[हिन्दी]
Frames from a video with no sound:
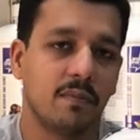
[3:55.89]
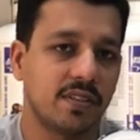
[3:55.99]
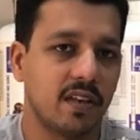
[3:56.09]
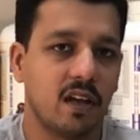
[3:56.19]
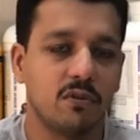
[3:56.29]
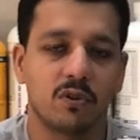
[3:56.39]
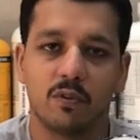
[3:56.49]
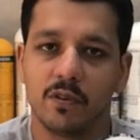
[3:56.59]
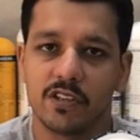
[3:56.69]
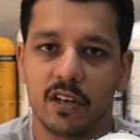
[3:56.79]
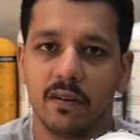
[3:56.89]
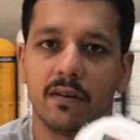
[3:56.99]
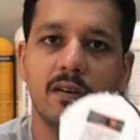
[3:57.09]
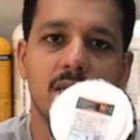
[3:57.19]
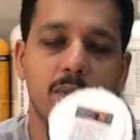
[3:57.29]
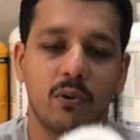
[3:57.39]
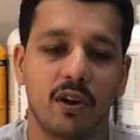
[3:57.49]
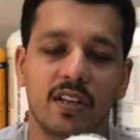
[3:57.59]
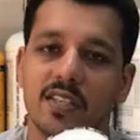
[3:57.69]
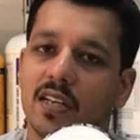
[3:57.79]
मसाला हाउस ऑफिशियल
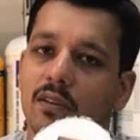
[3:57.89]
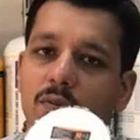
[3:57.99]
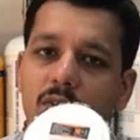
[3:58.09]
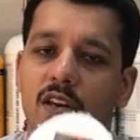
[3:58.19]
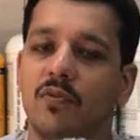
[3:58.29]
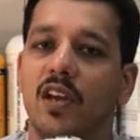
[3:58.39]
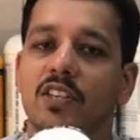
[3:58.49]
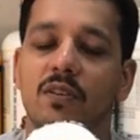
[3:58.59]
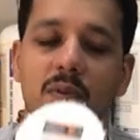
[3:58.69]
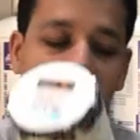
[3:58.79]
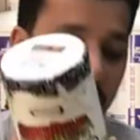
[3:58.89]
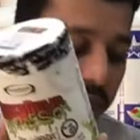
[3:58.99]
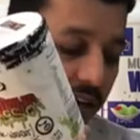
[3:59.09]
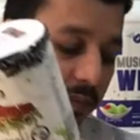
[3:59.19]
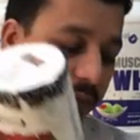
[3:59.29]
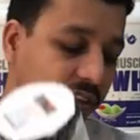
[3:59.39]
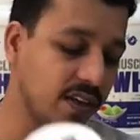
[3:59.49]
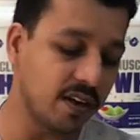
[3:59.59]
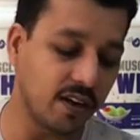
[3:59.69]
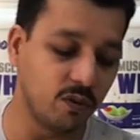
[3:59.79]
इम्पोर्टर के साथ वेरिफिकेशन मेथड भी आपका
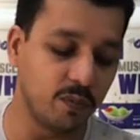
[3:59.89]
दिया गया